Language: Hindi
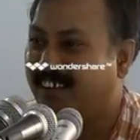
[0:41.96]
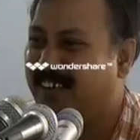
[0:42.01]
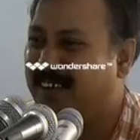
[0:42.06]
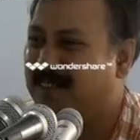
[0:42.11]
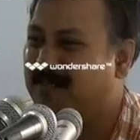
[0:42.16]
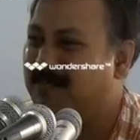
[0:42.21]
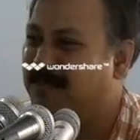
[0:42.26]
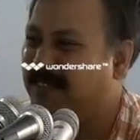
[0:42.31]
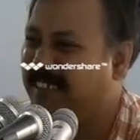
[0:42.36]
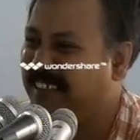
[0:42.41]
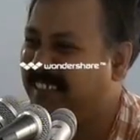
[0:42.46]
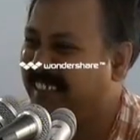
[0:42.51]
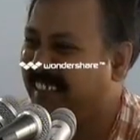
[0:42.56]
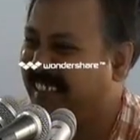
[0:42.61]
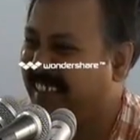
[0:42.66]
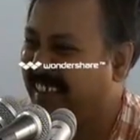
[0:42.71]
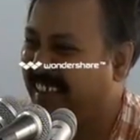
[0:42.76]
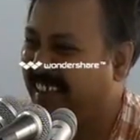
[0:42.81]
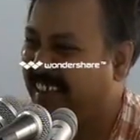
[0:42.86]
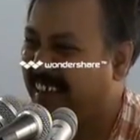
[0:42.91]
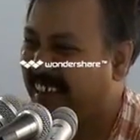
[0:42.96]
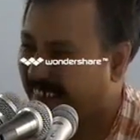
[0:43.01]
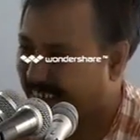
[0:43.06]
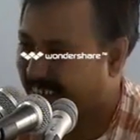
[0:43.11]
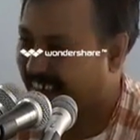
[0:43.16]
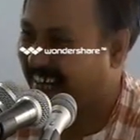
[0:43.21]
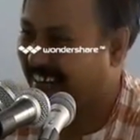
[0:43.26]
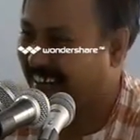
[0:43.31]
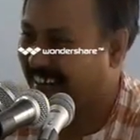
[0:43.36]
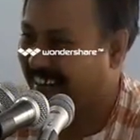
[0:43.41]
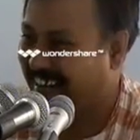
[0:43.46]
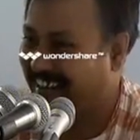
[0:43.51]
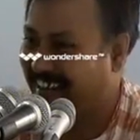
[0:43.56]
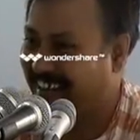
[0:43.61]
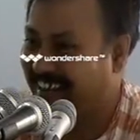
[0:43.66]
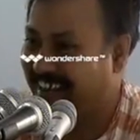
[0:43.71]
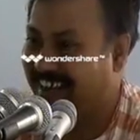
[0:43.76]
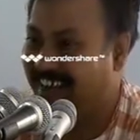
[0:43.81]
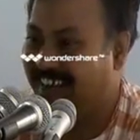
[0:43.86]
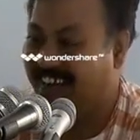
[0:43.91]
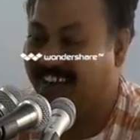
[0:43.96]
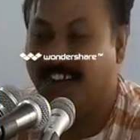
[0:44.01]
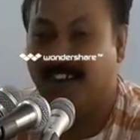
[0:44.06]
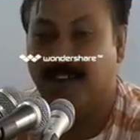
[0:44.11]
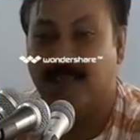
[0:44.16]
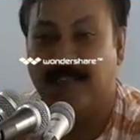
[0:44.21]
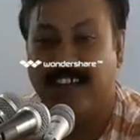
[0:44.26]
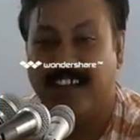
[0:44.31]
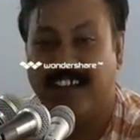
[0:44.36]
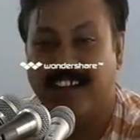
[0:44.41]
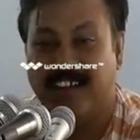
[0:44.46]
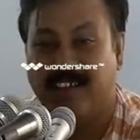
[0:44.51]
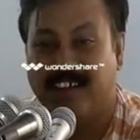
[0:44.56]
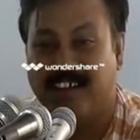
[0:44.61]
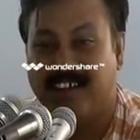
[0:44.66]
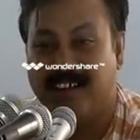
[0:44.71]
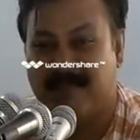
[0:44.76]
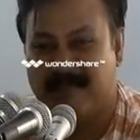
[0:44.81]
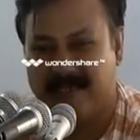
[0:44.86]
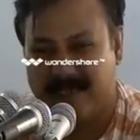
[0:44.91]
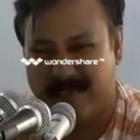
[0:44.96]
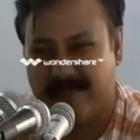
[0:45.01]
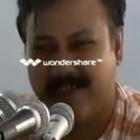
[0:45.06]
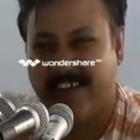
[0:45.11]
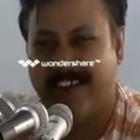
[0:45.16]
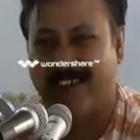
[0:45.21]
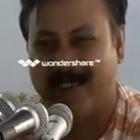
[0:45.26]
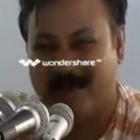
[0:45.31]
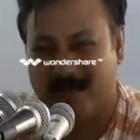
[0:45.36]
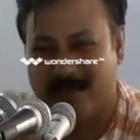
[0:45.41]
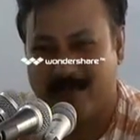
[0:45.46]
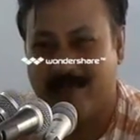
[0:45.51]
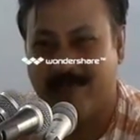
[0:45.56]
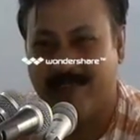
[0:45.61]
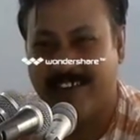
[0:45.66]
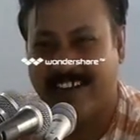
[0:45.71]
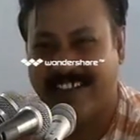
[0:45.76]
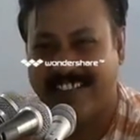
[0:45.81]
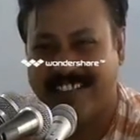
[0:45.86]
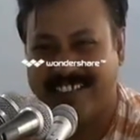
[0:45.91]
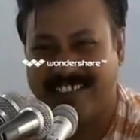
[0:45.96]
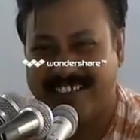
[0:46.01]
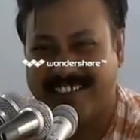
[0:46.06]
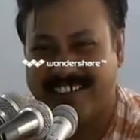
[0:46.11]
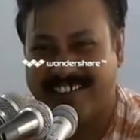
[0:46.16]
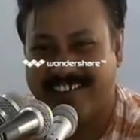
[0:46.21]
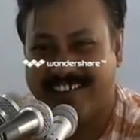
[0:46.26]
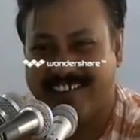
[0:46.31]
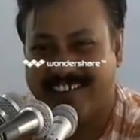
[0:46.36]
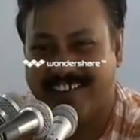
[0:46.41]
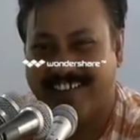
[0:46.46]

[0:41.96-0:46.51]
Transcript: और हम पीते हैं अकेले नहीं घर में आने वाले मेहमान को भी पिलाते